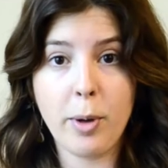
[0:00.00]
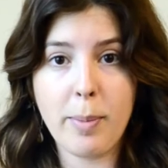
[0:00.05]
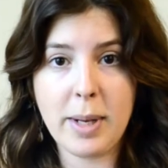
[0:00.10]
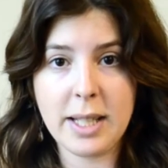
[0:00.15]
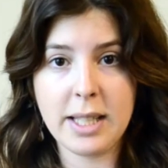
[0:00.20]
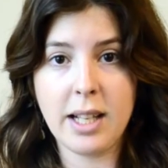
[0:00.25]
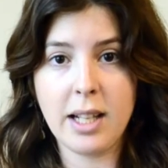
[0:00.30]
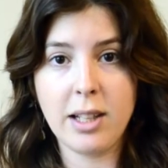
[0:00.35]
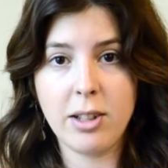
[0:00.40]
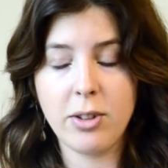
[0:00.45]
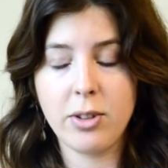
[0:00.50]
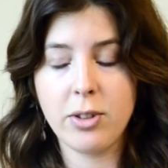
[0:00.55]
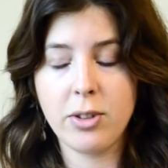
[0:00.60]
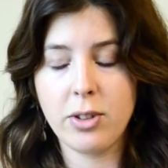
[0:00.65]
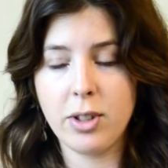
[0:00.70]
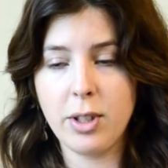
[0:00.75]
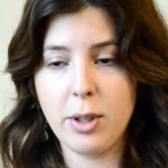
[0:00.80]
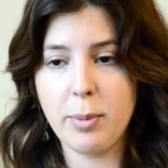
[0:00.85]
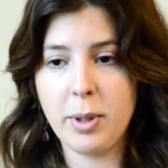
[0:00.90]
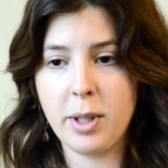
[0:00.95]
más alto,
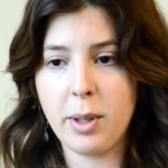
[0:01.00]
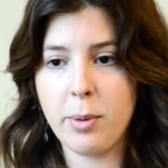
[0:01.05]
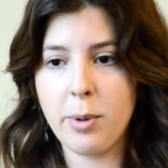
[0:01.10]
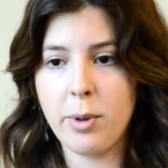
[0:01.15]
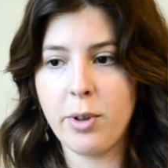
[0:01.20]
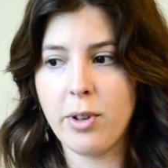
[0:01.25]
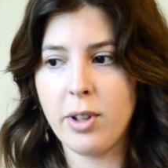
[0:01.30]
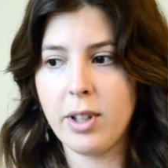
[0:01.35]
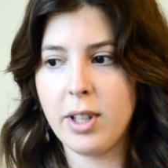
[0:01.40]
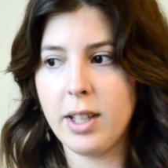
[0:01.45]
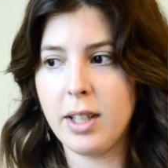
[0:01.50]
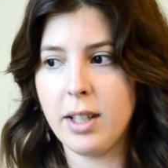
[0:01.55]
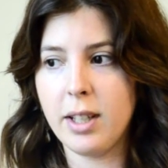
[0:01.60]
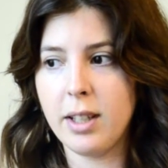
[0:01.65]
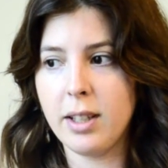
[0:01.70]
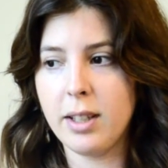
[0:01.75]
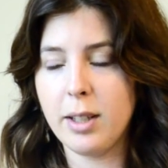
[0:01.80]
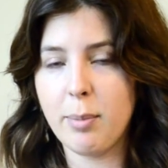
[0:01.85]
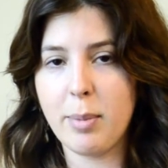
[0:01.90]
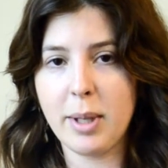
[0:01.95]
si no me equivoco, de
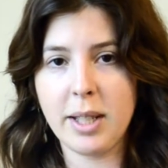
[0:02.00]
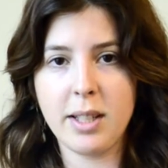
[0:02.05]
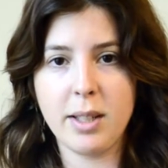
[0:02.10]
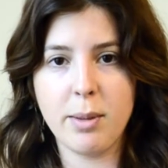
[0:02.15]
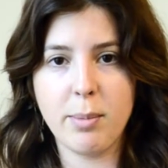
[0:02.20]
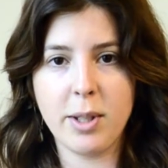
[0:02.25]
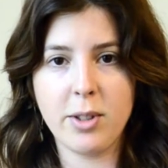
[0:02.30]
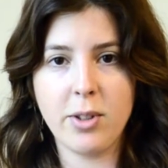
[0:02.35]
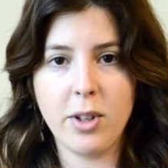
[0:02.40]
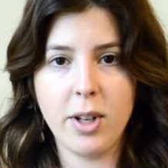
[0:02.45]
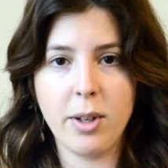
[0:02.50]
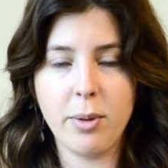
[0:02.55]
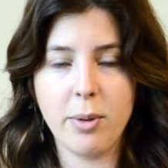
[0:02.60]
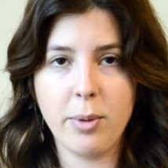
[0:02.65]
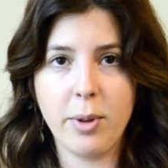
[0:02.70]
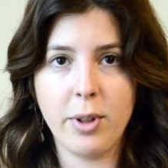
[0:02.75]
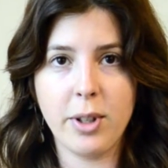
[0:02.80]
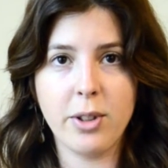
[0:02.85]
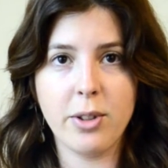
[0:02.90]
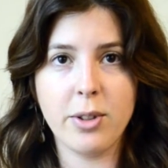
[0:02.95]
participación en
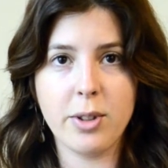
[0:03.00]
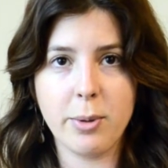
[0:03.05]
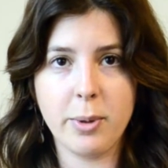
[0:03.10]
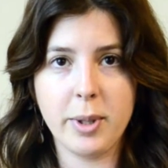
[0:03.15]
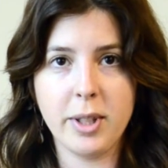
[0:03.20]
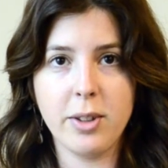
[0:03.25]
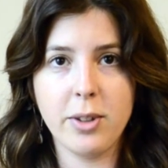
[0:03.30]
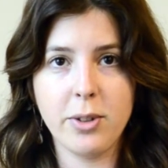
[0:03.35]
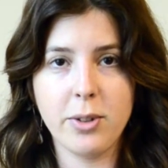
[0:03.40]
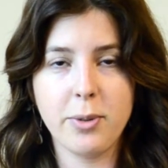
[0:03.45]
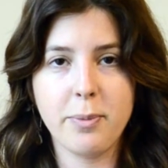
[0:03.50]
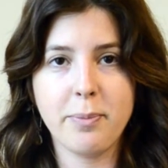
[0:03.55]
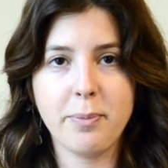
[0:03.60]
uno de estos eventos.